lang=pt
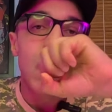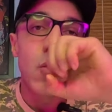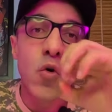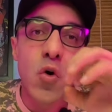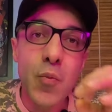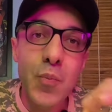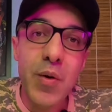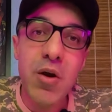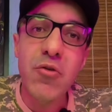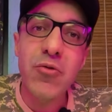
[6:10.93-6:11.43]

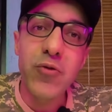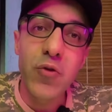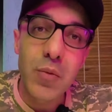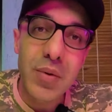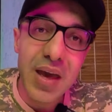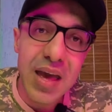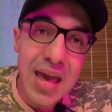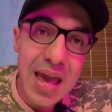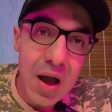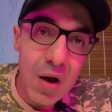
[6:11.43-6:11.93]
O
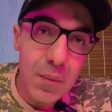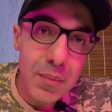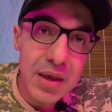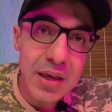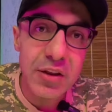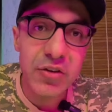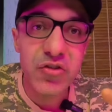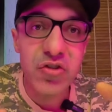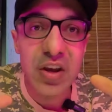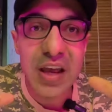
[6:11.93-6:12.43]
perfume
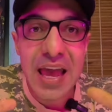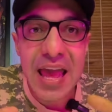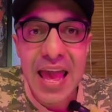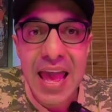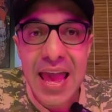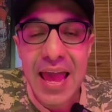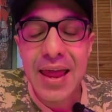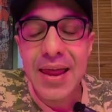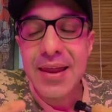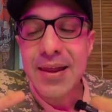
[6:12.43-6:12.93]
realmente
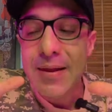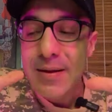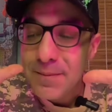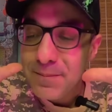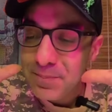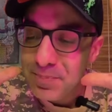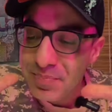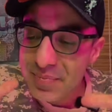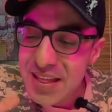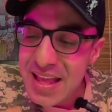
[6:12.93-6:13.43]
é
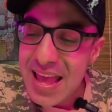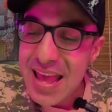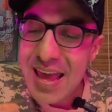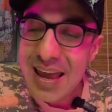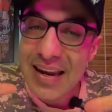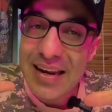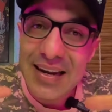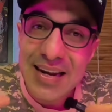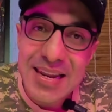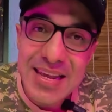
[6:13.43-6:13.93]

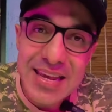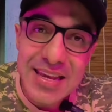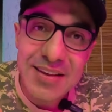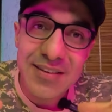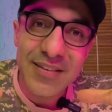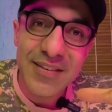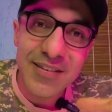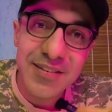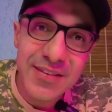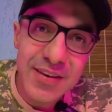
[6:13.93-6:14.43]

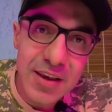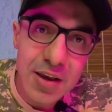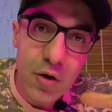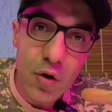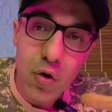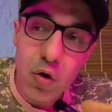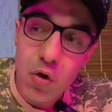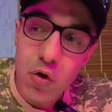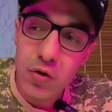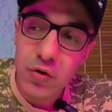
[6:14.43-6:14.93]

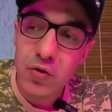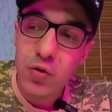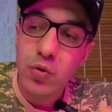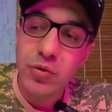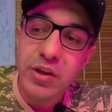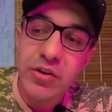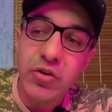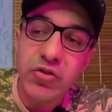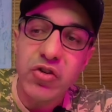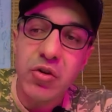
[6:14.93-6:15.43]
delicioso.
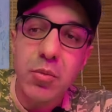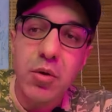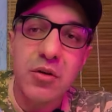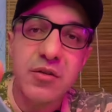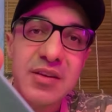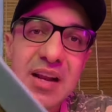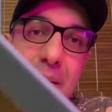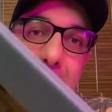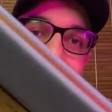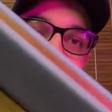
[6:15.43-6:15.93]
Deixa eu te
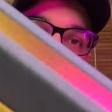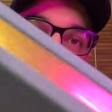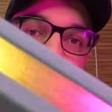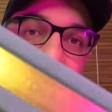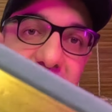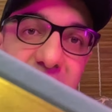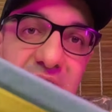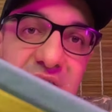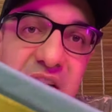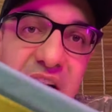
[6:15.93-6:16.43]
mostrar mais
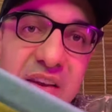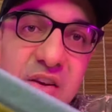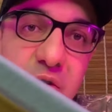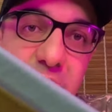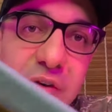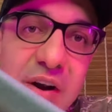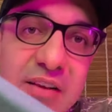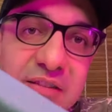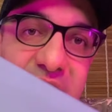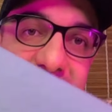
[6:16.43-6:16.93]
uma vez aqui
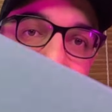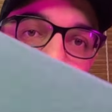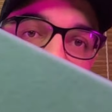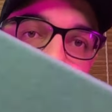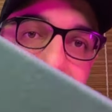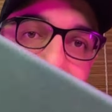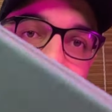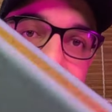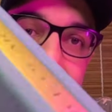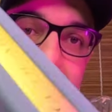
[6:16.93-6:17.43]
o frasquinho
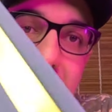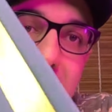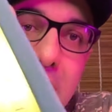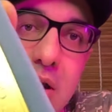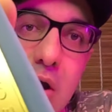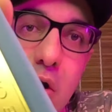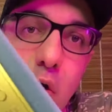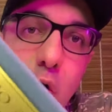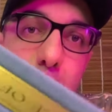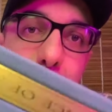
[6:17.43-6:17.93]
dele.
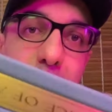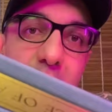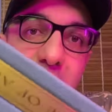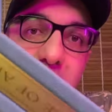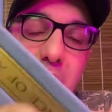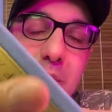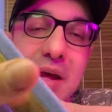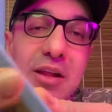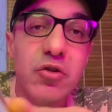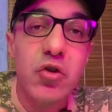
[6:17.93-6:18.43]
O
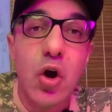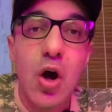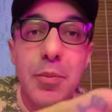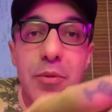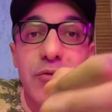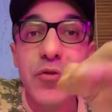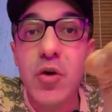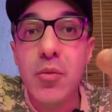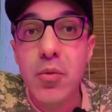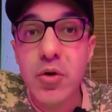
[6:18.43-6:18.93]
perfume é
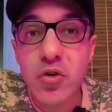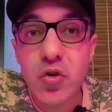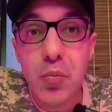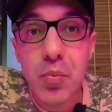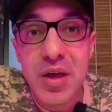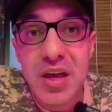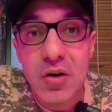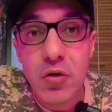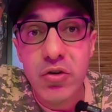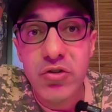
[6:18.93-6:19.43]
top, foi muito
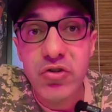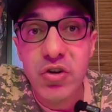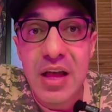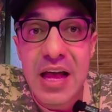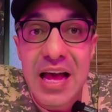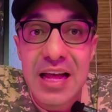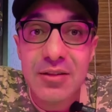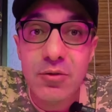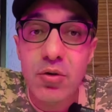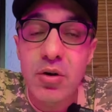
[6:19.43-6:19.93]
bem
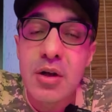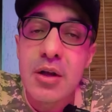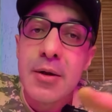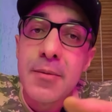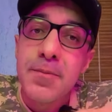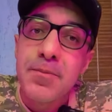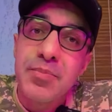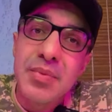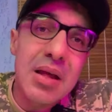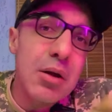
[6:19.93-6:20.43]
elogiado.
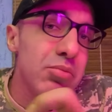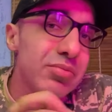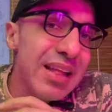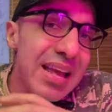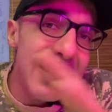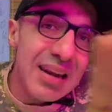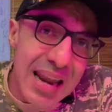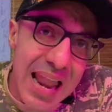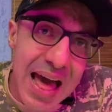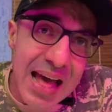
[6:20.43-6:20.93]
Não
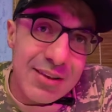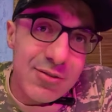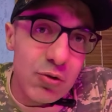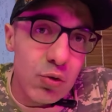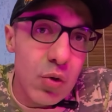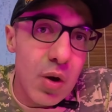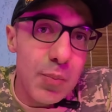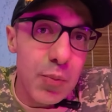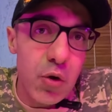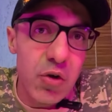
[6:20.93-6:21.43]
tem lá a
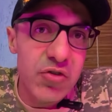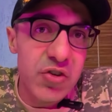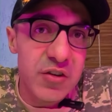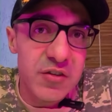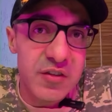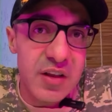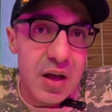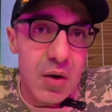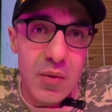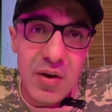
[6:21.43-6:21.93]
sua
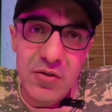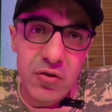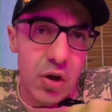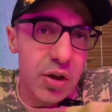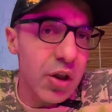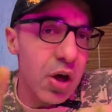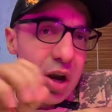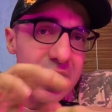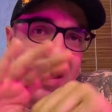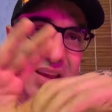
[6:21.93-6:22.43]
projeção, é
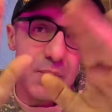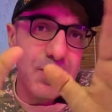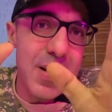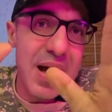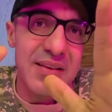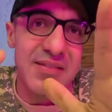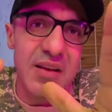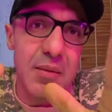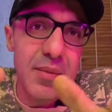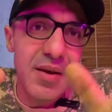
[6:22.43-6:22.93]
só na hora que
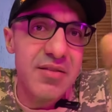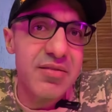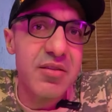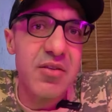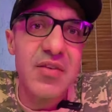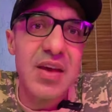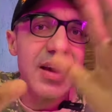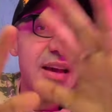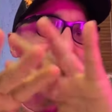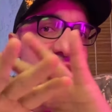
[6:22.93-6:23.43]
passa mesmo
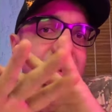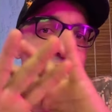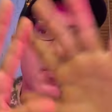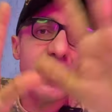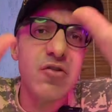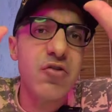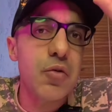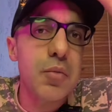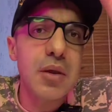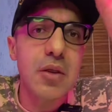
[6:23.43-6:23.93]
que vem aqueles
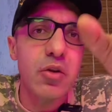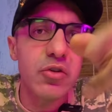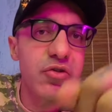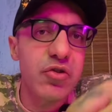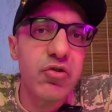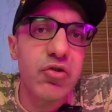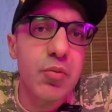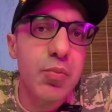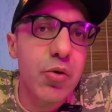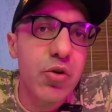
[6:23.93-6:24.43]
20
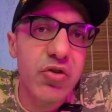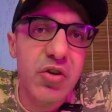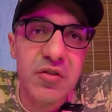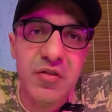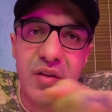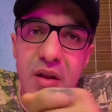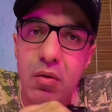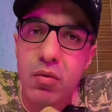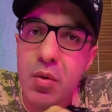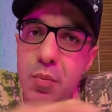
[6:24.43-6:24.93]
minutinhos de
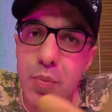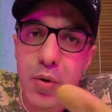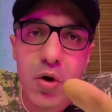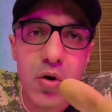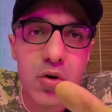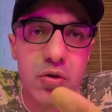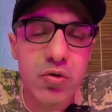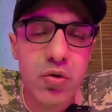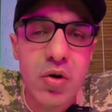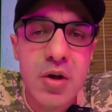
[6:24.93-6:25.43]
projeção e
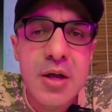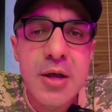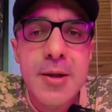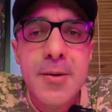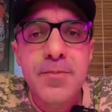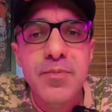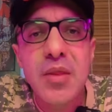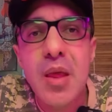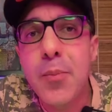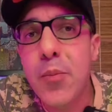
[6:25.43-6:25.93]
pronto.
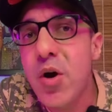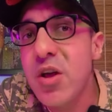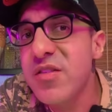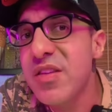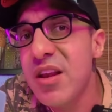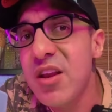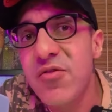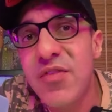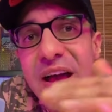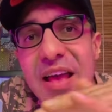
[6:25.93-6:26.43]
Depois
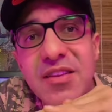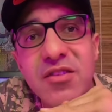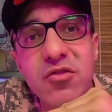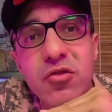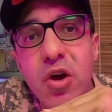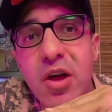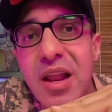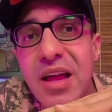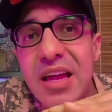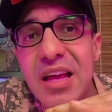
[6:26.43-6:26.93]
ele vai
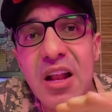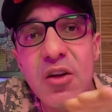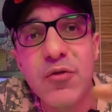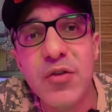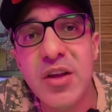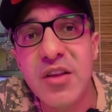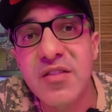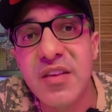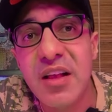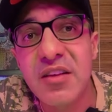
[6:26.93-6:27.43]
só naquela
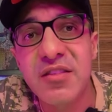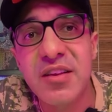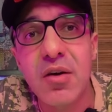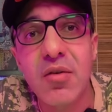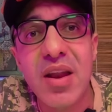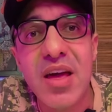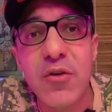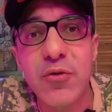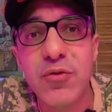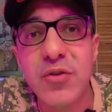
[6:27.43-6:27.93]

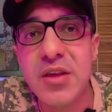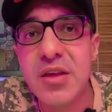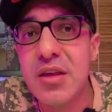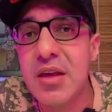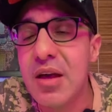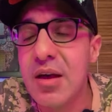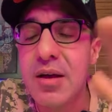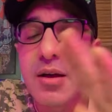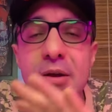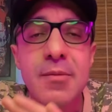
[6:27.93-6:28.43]
fixação
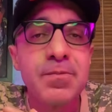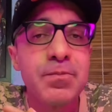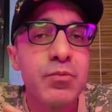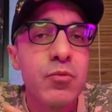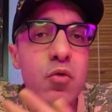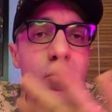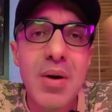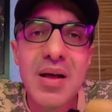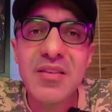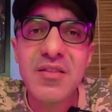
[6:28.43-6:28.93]
levinha,
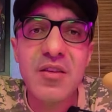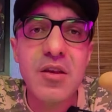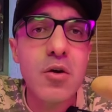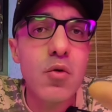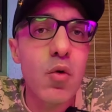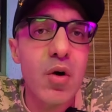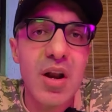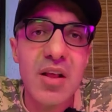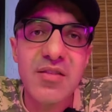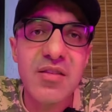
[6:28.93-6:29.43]
umas
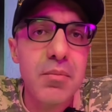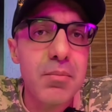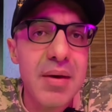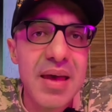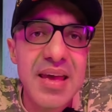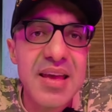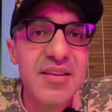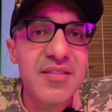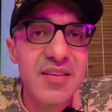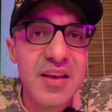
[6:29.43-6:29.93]
5 horas e
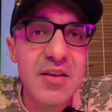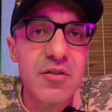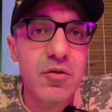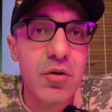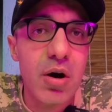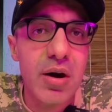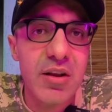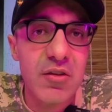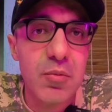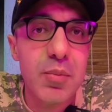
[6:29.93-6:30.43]
meia, 6
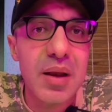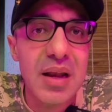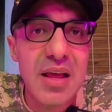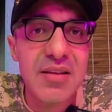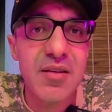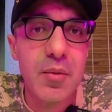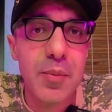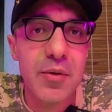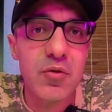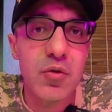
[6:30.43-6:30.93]
horas,
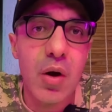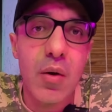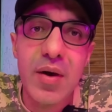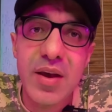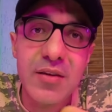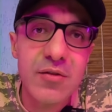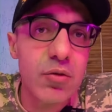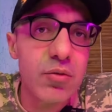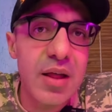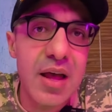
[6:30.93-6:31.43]
beleza, pessoal?
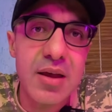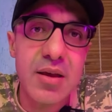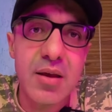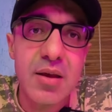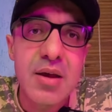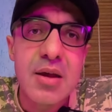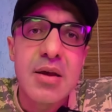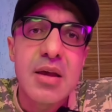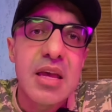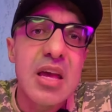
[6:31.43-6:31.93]
É isso daí.
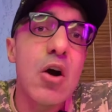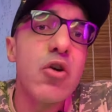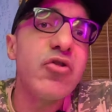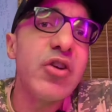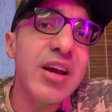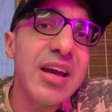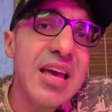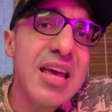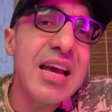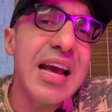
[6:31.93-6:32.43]
Eu
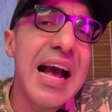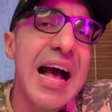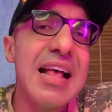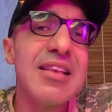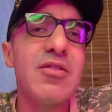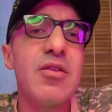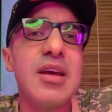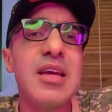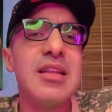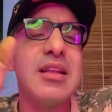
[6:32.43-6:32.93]
cheguei em
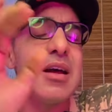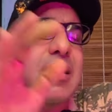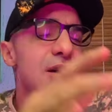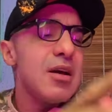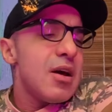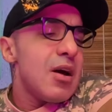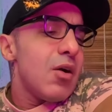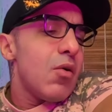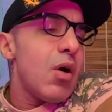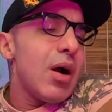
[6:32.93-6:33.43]
casa ainda
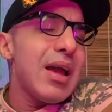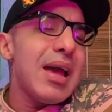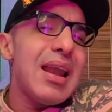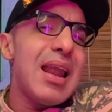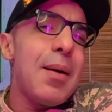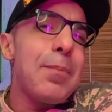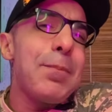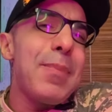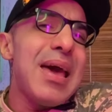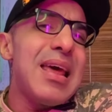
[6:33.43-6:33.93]
com
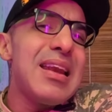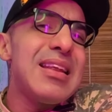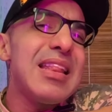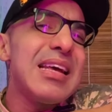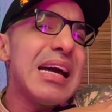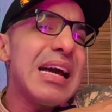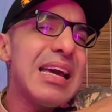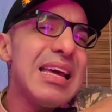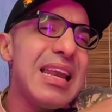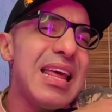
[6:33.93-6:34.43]
aquela pele,
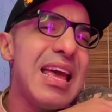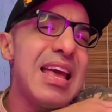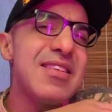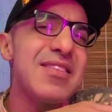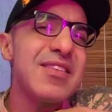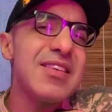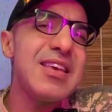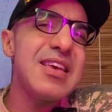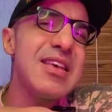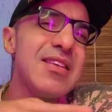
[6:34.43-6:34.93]
ainda com aquele
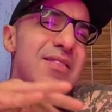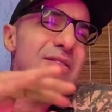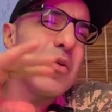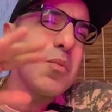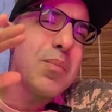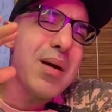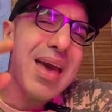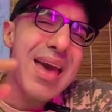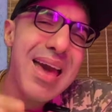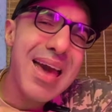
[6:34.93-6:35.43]
resquício
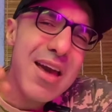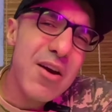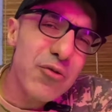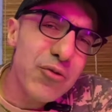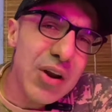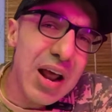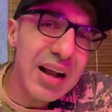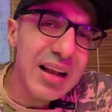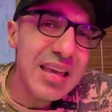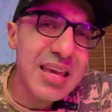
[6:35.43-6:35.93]
bem
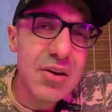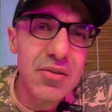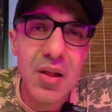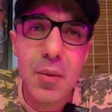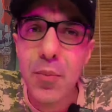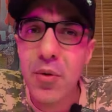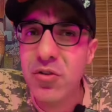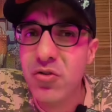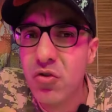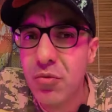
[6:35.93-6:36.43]
fraquinho,
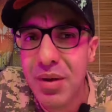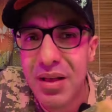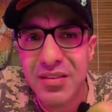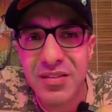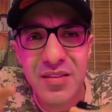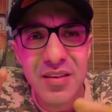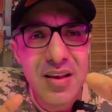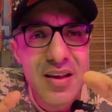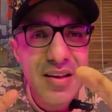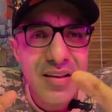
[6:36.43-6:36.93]
depois de
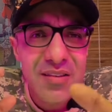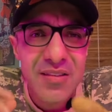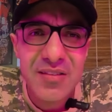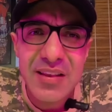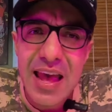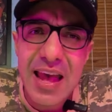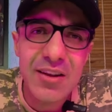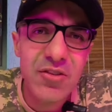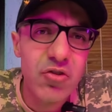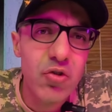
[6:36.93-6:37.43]
umas
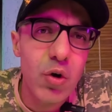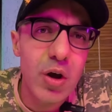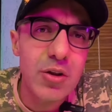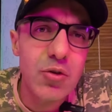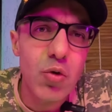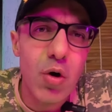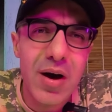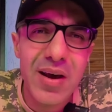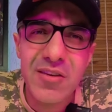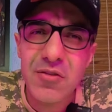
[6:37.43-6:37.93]
7,
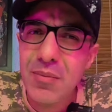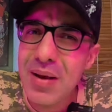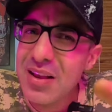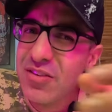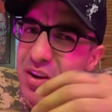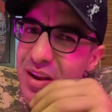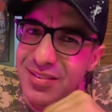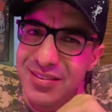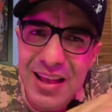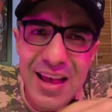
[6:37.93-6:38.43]
8 horas,
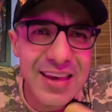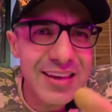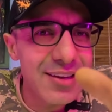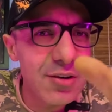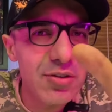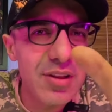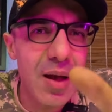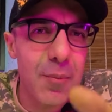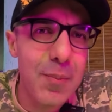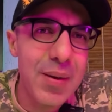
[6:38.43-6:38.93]
mas já
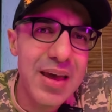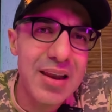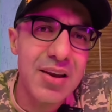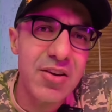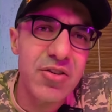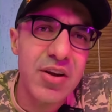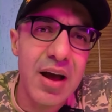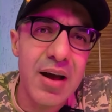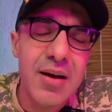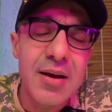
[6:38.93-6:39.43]
saindo da
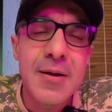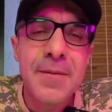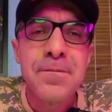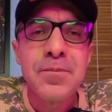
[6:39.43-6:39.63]
pele já.